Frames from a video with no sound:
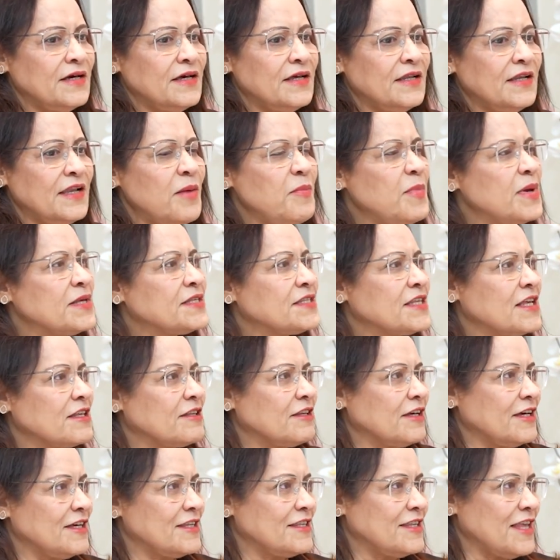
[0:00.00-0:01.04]
لم
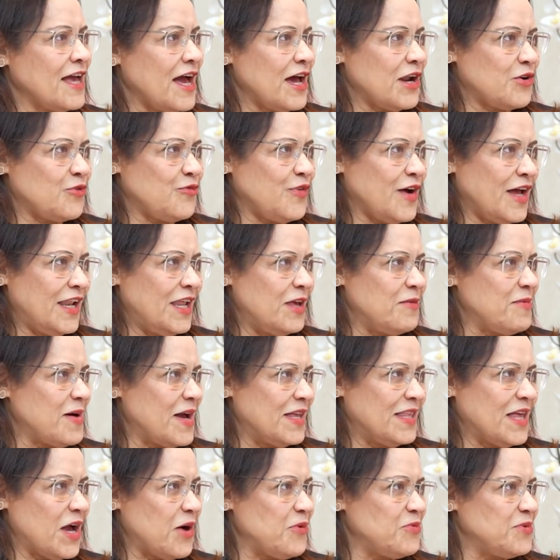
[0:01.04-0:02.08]
استطع التعرف عليه
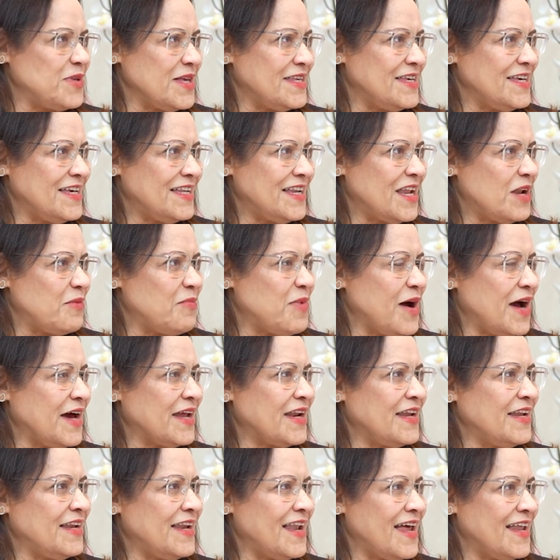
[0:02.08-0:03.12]
بعد عودتي الى
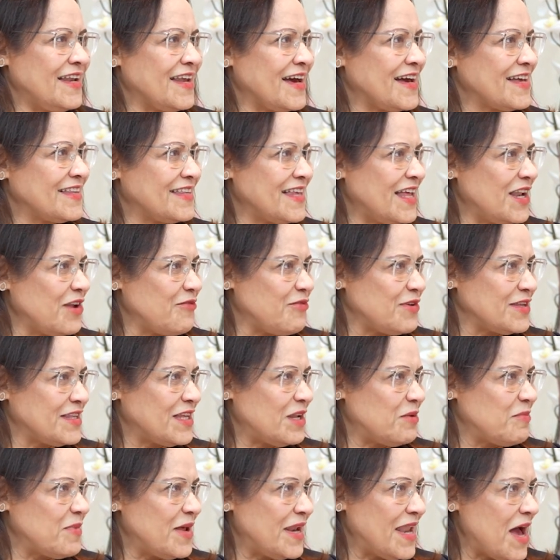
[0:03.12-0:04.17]
البحرين لان
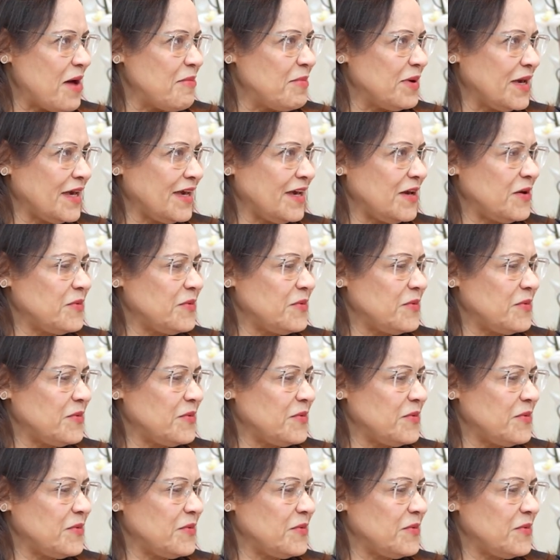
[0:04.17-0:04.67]
اختلفت الملامح